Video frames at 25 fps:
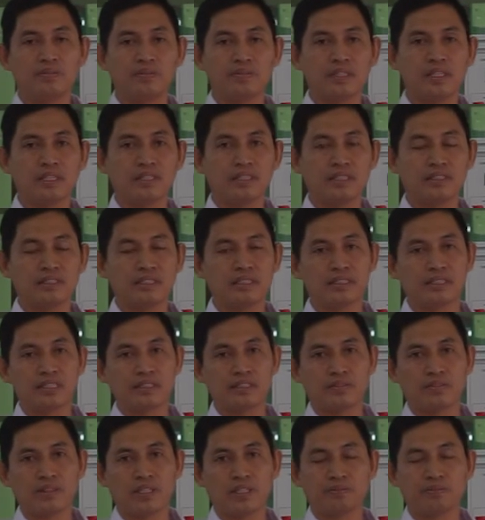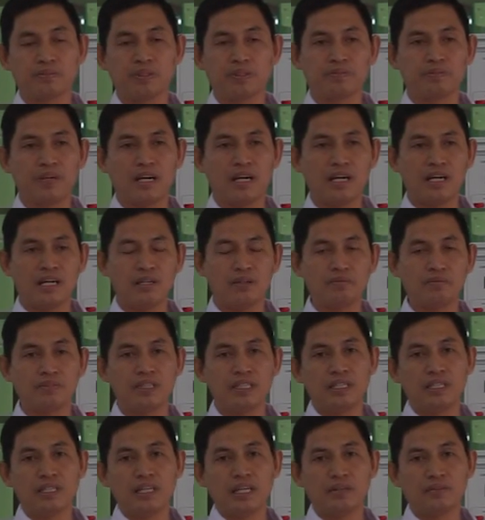biar nanti siswa lebih paham
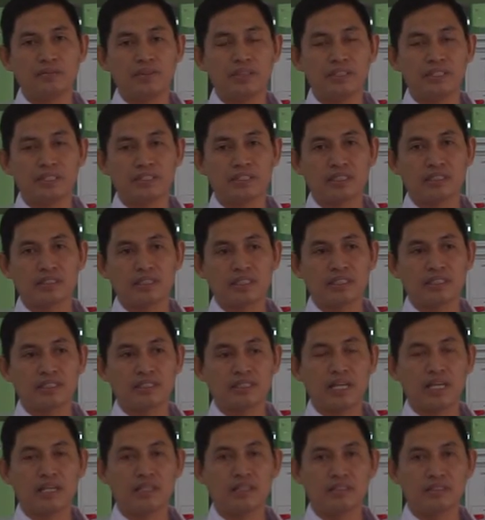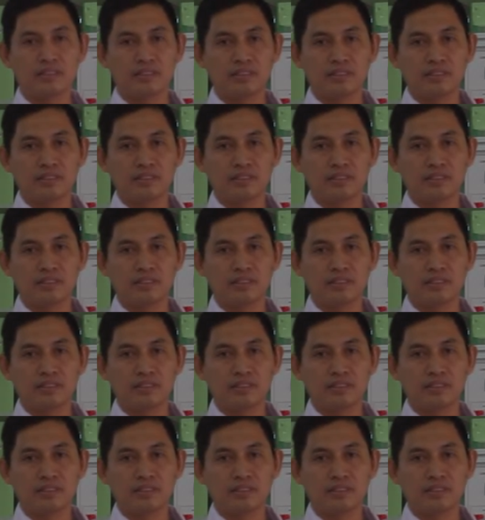apa yang nanti kita